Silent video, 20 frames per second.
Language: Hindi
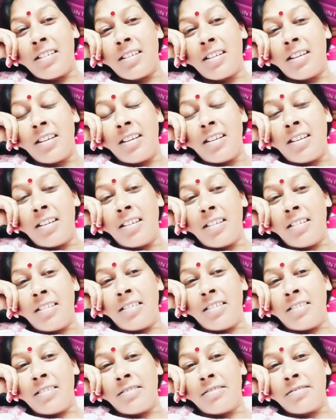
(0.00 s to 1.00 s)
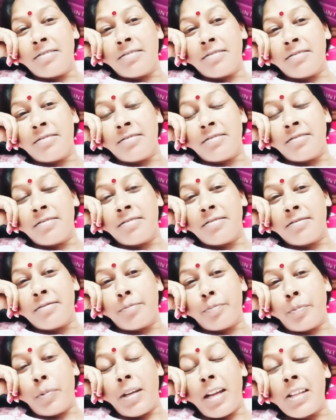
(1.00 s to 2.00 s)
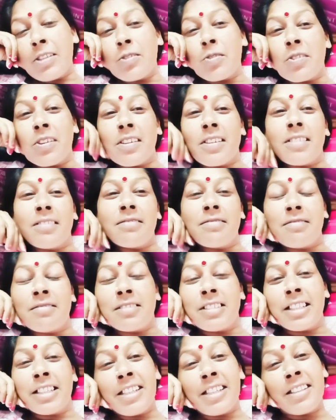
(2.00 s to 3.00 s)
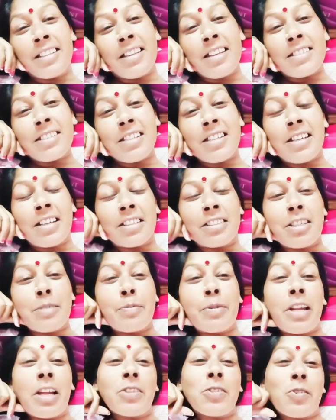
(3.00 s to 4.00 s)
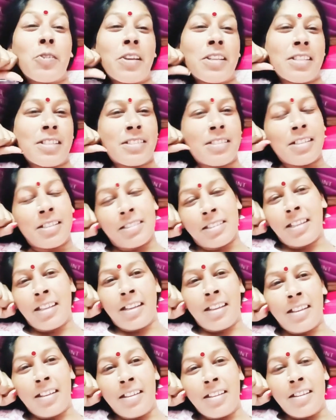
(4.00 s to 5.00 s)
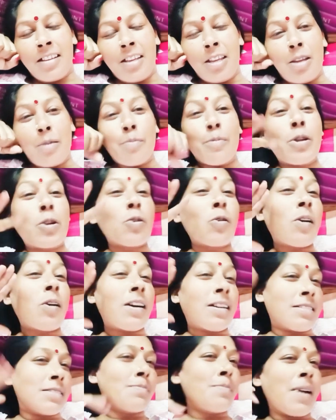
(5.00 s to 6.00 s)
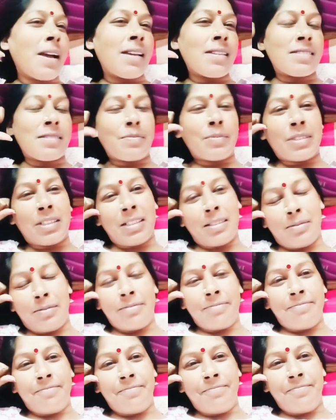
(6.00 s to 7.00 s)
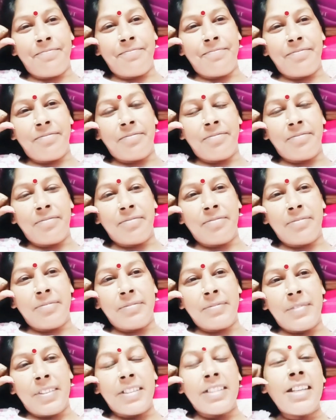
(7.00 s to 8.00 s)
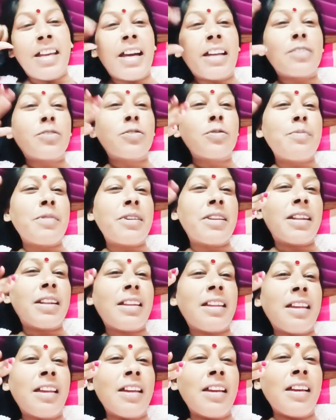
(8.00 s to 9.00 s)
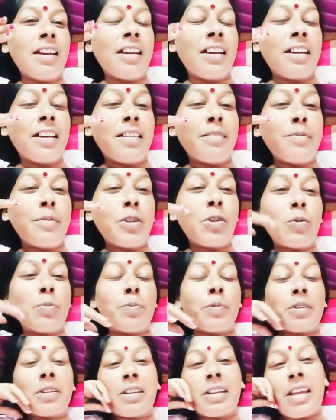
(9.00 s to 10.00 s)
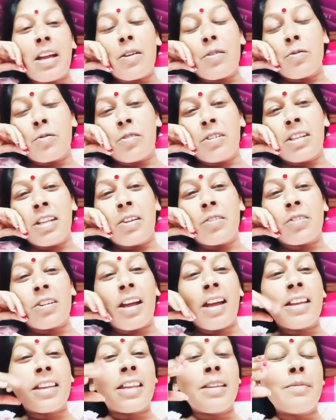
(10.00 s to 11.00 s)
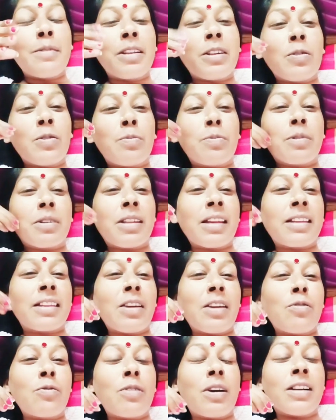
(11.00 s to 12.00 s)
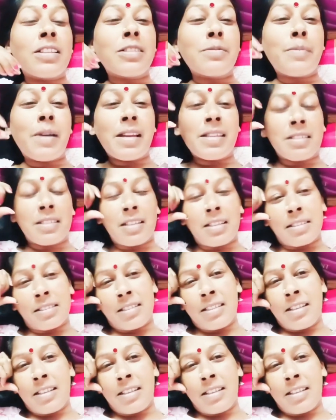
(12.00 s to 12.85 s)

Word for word: प्लाजो की कटिंग कैसे करते प्लाजो कैसे सिलते हैं मेरे को अजमाइश मतलब यार तुम मेरे मेरे ऊपर क्या उंगलियाँ उठाएंगे मेरे ऊपर क्या क्या अजमाइश करते हैं